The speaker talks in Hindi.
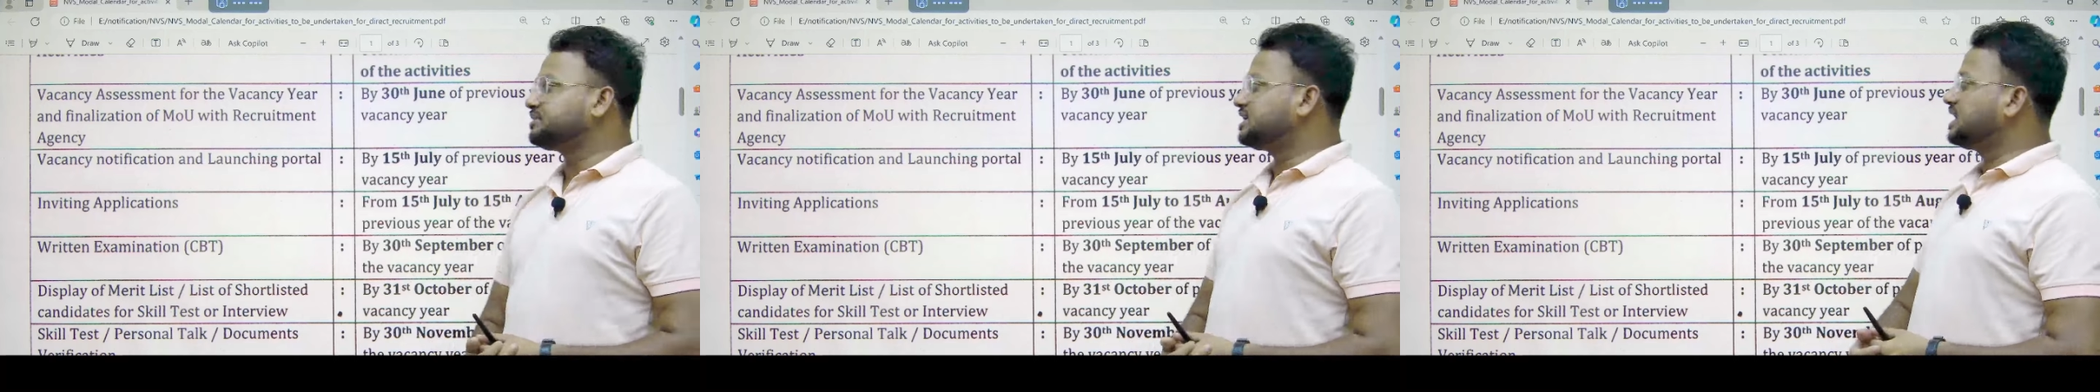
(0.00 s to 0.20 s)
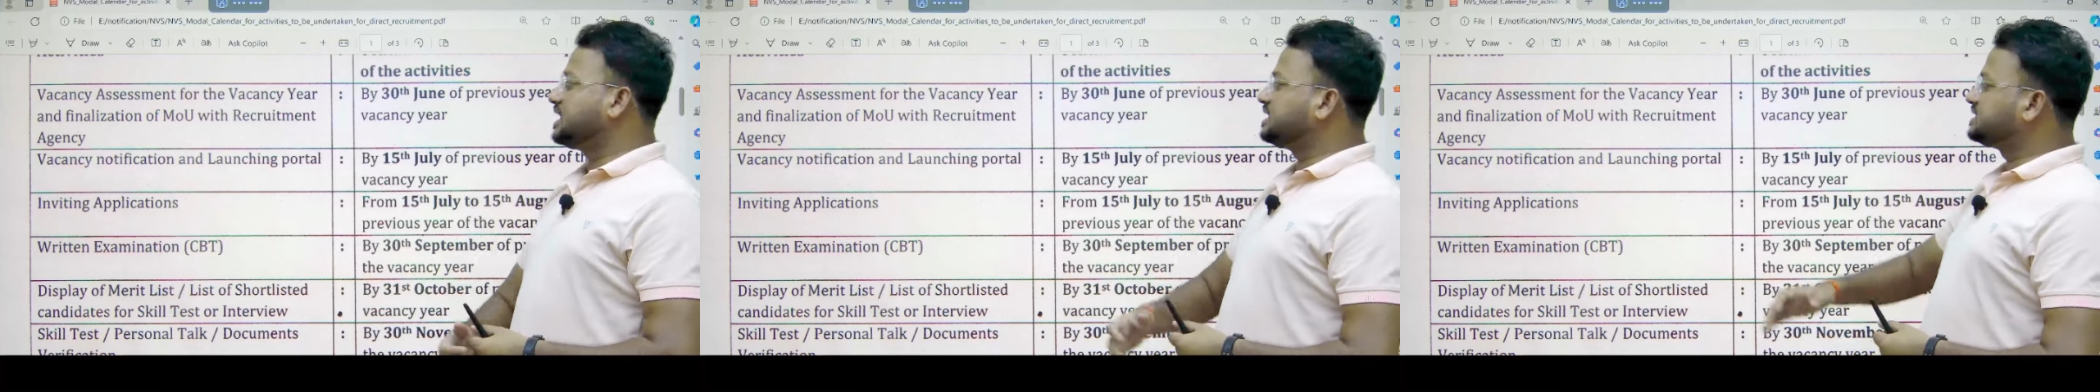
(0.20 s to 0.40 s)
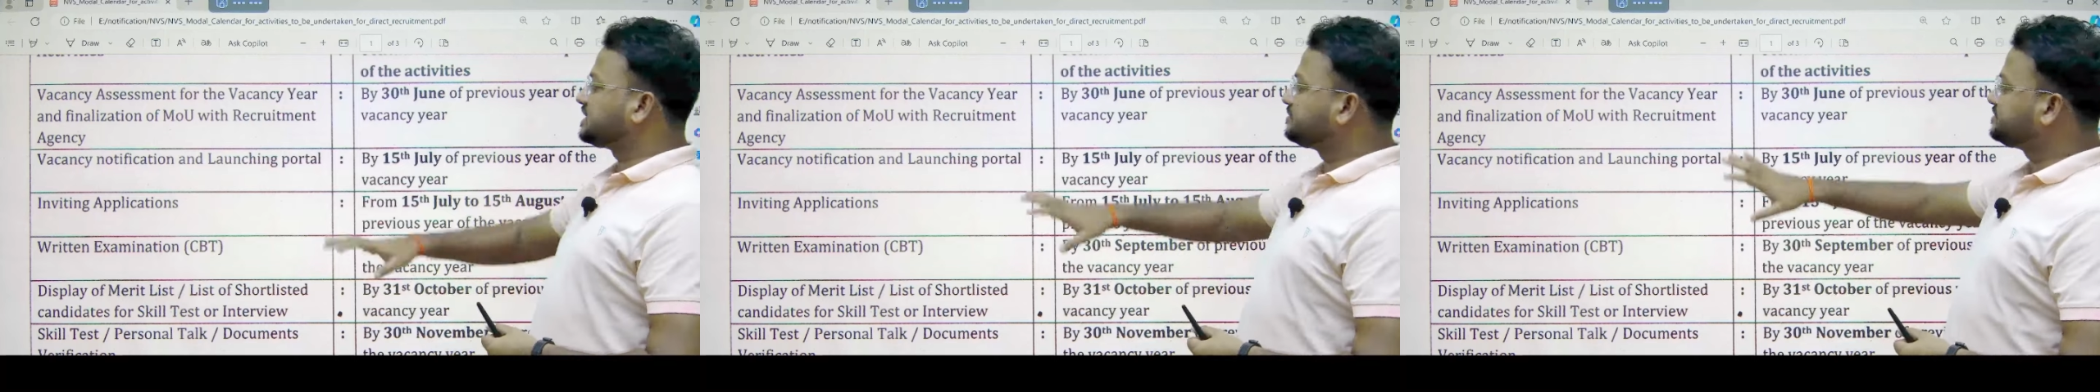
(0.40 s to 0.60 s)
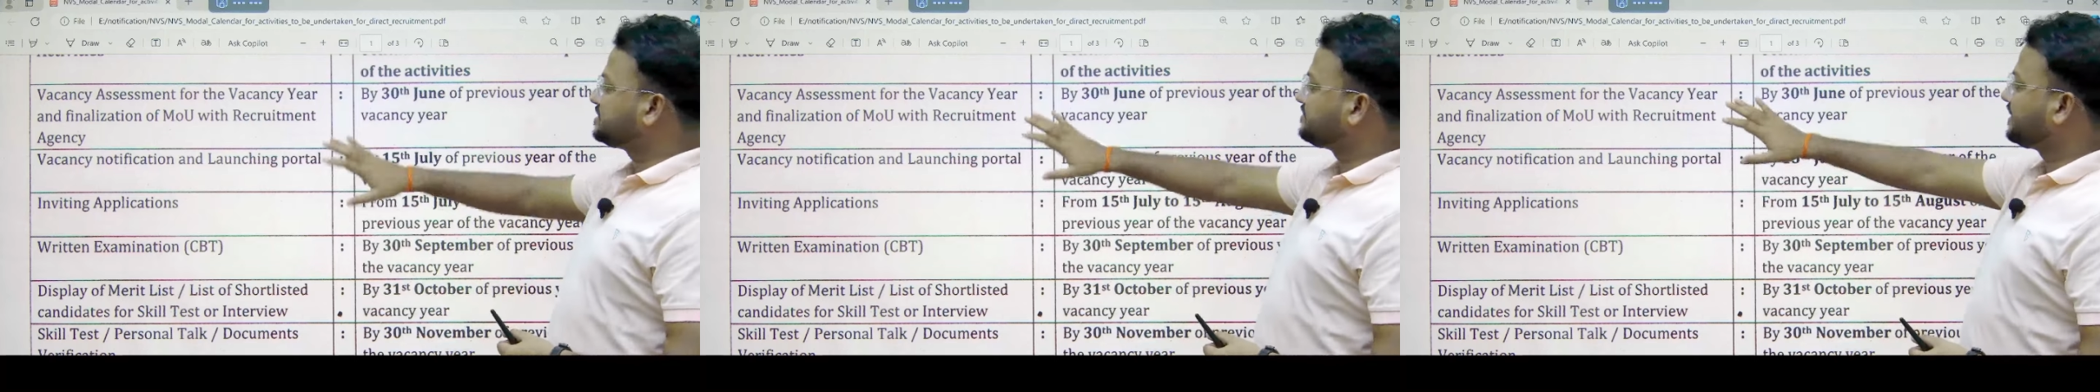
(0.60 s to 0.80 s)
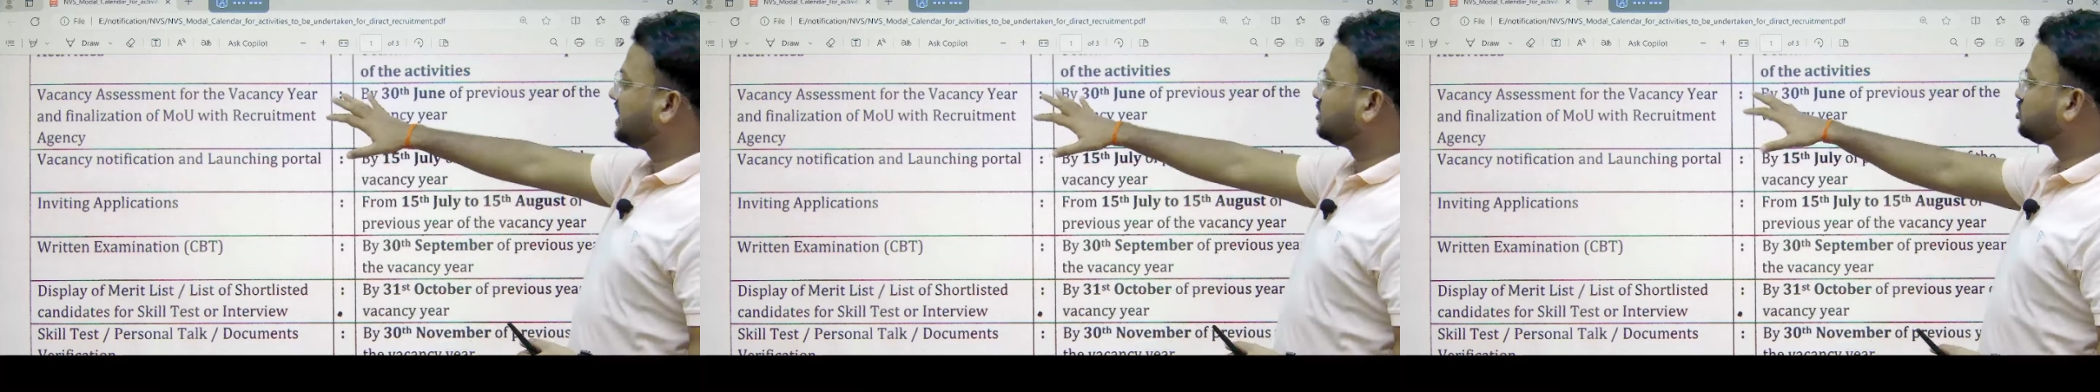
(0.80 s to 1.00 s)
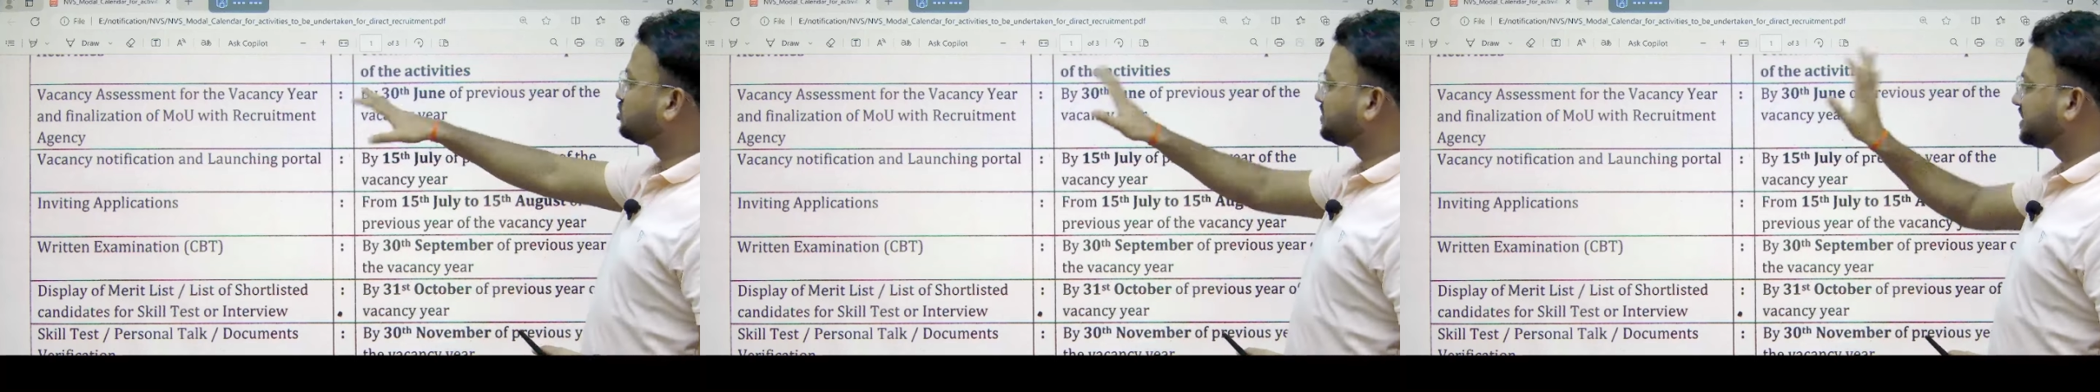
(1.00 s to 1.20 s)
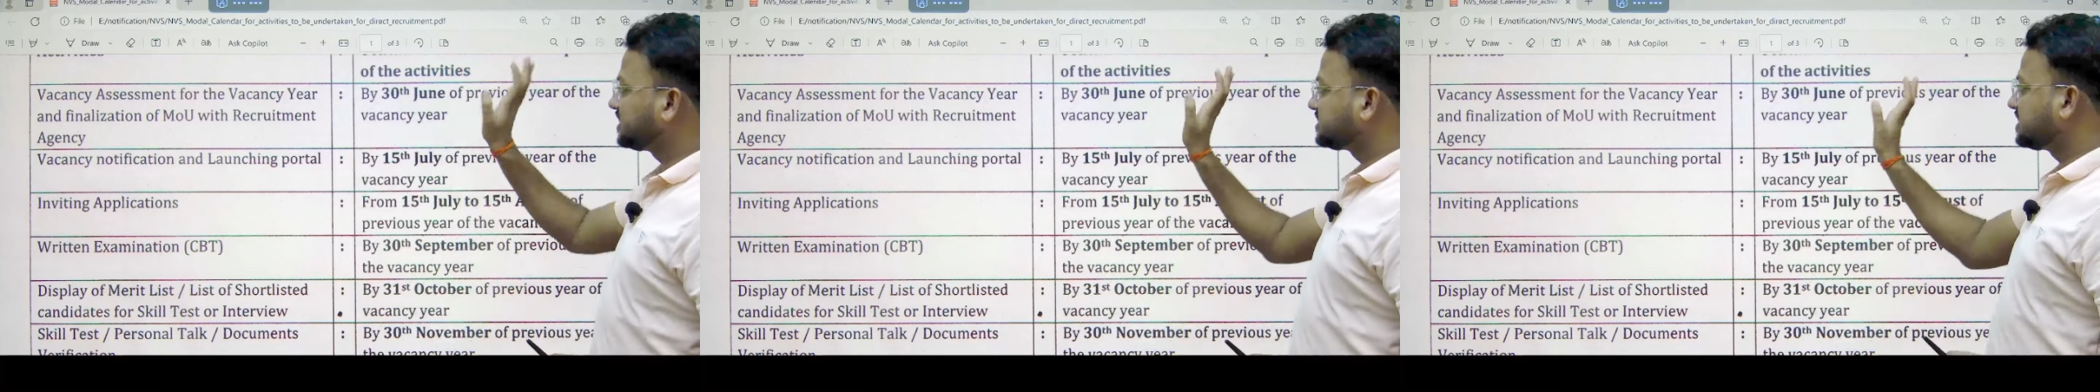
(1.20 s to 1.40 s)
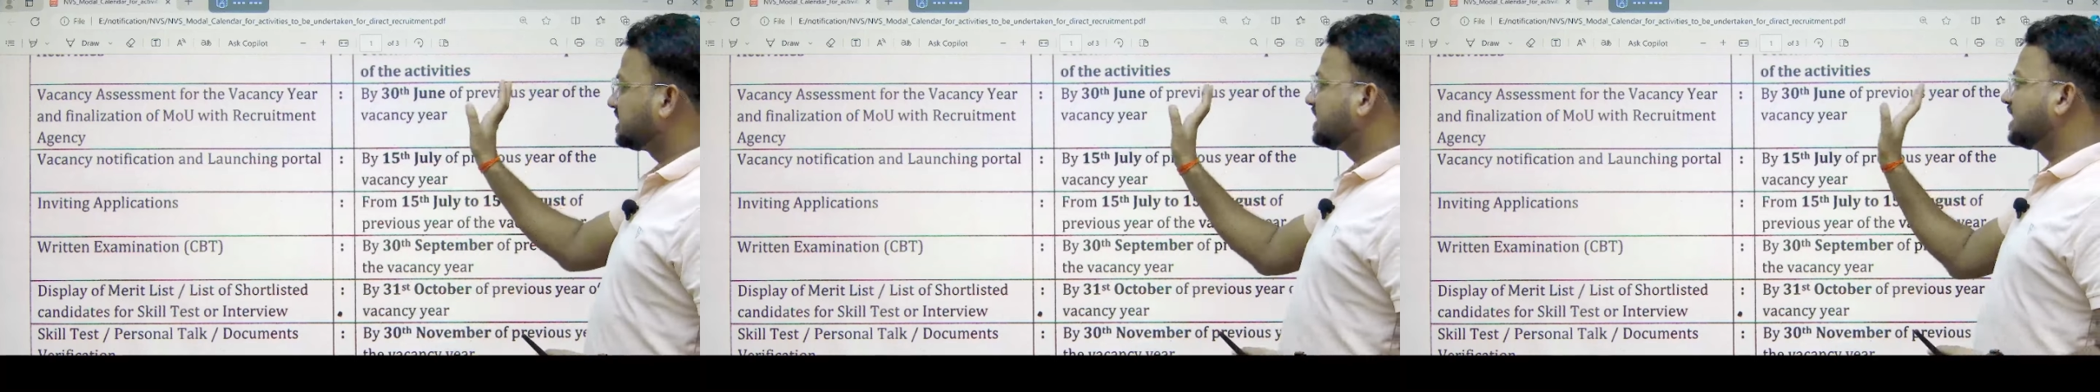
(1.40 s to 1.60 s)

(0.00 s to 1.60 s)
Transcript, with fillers: की यानी सबसे पहले तो पता चल